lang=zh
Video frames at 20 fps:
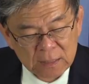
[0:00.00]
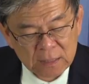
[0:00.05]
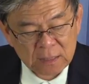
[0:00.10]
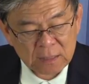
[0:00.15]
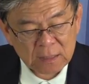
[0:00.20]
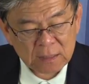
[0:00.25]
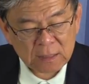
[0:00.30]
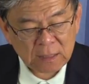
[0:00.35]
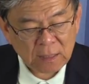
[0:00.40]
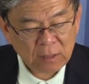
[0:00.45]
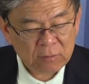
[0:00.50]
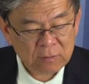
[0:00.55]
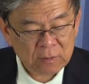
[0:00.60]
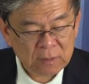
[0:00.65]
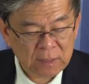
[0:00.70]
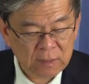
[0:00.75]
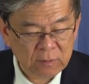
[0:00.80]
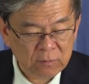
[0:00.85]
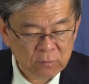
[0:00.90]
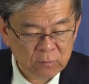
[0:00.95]
4到
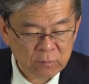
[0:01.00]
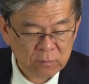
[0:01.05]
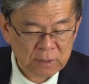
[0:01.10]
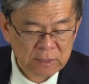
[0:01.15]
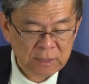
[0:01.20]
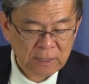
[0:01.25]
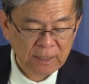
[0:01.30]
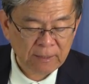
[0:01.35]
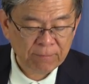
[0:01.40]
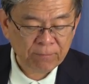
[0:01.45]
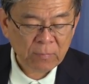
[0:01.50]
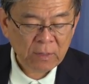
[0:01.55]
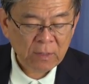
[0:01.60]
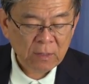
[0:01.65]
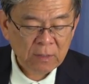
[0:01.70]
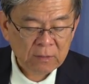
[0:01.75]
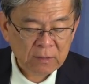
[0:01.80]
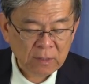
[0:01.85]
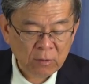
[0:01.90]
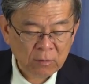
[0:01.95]
第5节，
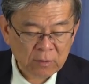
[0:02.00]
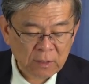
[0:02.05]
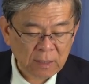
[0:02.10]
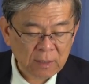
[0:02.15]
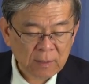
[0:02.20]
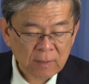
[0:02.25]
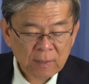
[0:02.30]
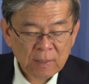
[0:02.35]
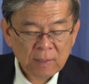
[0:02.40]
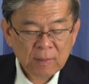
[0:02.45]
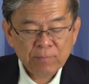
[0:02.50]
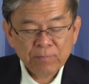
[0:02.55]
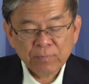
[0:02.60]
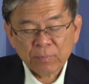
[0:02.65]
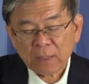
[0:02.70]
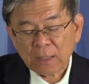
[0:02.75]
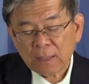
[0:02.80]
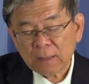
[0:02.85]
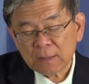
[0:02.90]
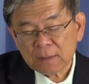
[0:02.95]
然后呢，
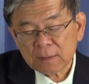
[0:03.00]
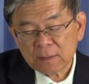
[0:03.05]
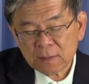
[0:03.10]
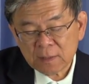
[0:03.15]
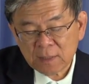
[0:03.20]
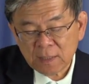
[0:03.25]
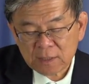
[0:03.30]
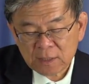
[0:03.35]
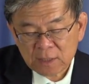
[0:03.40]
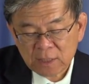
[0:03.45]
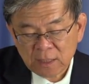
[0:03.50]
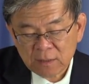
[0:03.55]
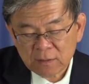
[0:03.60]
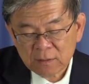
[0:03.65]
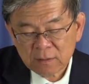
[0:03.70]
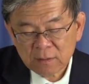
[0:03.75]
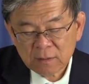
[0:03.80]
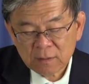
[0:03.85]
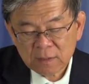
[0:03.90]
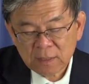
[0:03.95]
帖前
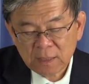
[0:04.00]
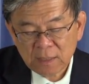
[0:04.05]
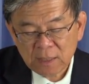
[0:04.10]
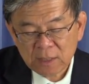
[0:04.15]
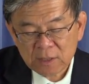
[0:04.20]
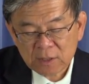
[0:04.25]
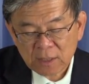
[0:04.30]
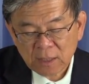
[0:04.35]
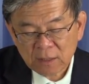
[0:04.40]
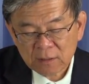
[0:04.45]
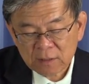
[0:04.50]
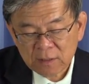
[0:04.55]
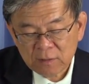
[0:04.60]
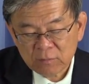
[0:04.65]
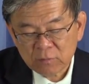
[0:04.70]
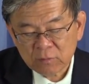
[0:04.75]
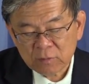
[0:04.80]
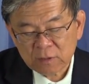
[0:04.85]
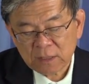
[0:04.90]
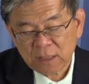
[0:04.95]
第1章第
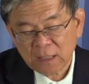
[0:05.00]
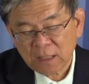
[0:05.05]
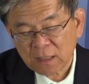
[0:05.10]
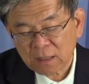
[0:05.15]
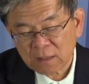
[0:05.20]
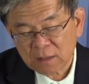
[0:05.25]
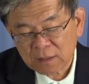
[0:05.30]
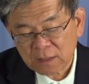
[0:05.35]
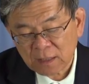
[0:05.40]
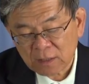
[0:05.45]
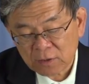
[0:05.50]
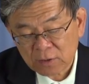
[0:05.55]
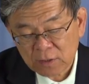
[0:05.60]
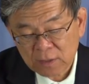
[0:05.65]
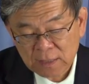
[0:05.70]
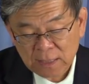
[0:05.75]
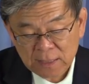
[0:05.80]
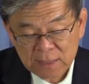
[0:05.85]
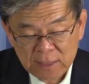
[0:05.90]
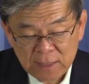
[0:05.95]
5节、2章
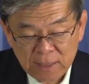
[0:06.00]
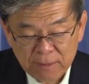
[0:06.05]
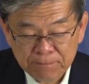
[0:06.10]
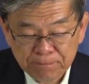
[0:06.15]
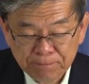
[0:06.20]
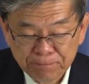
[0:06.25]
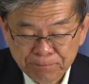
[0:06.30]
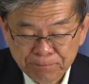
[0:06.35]
13节。